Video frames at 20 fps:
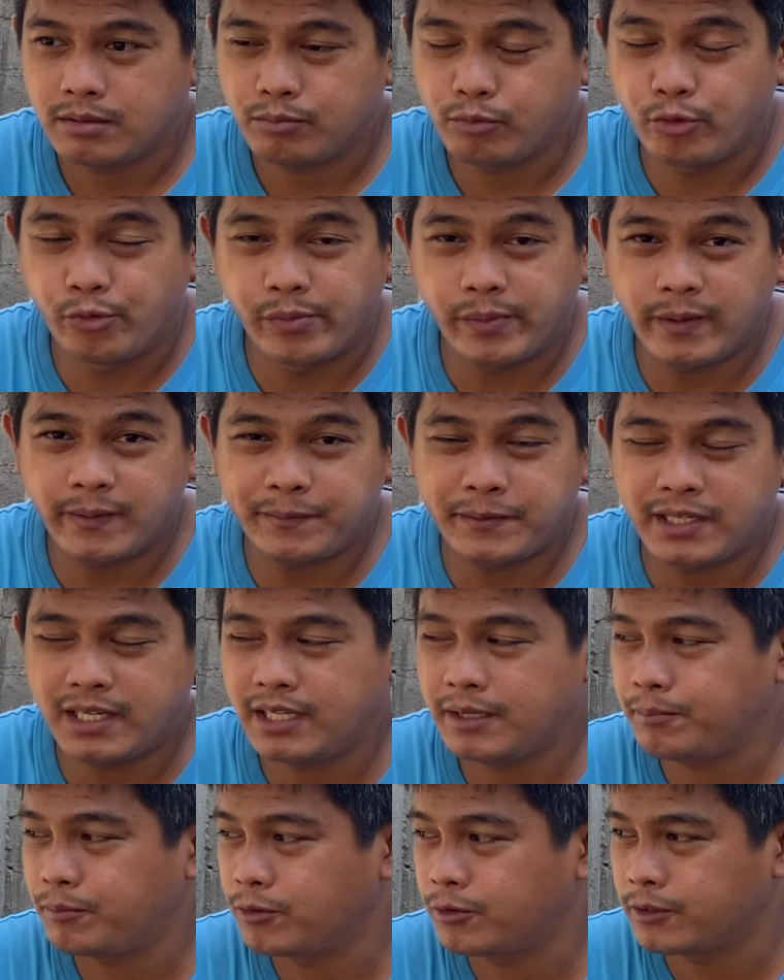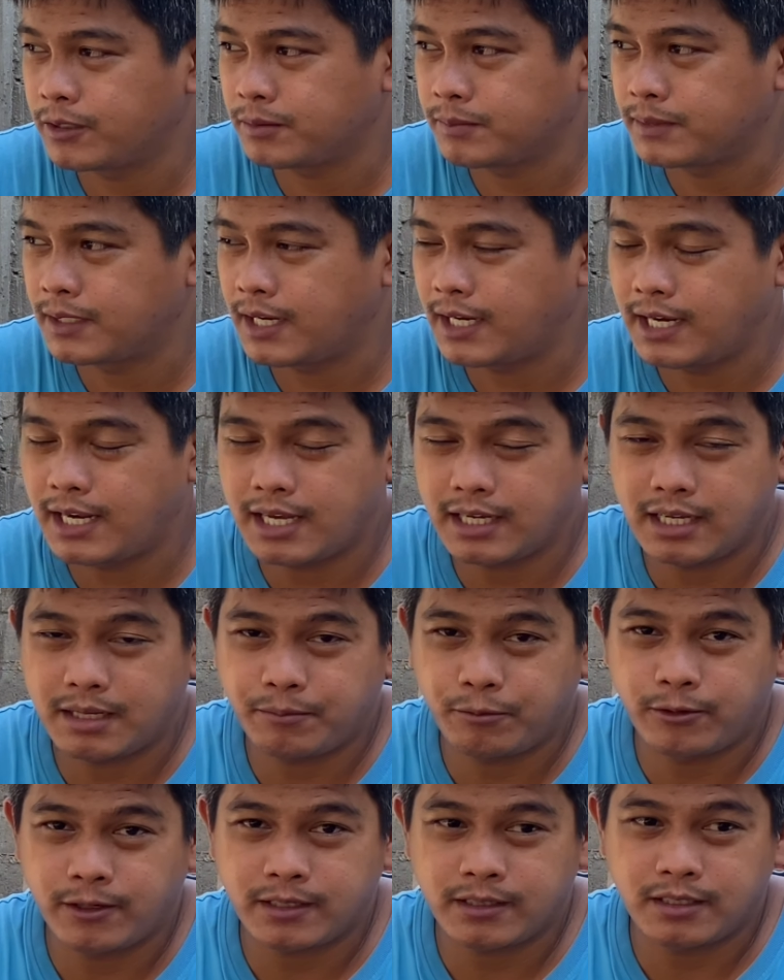bumibili po ng mga alaga
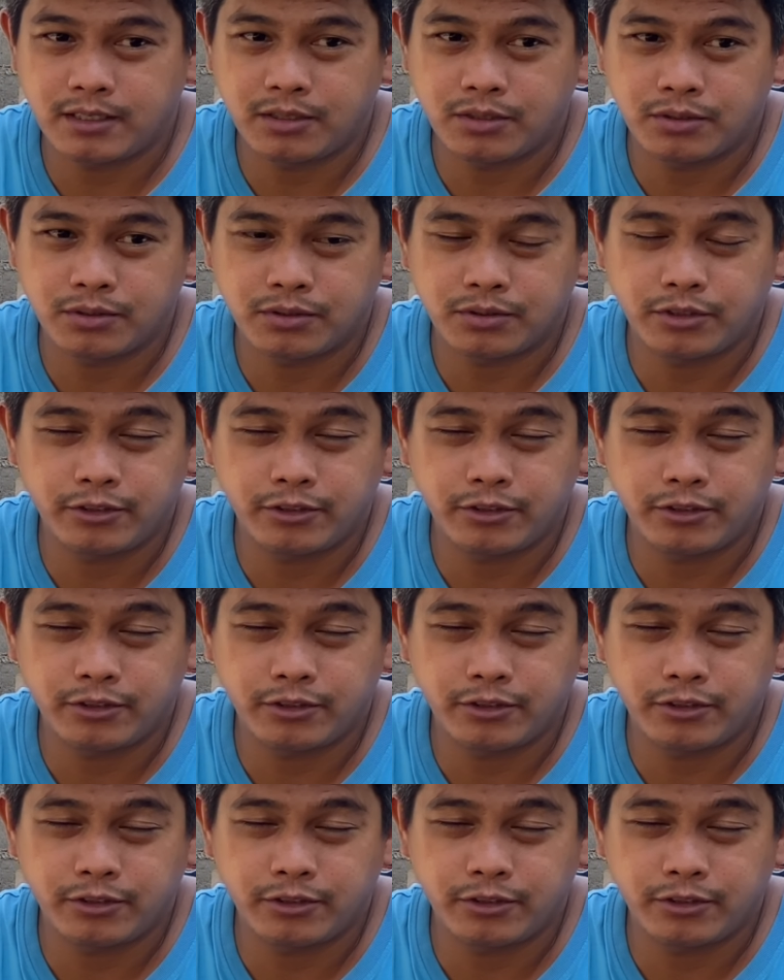po natin doon.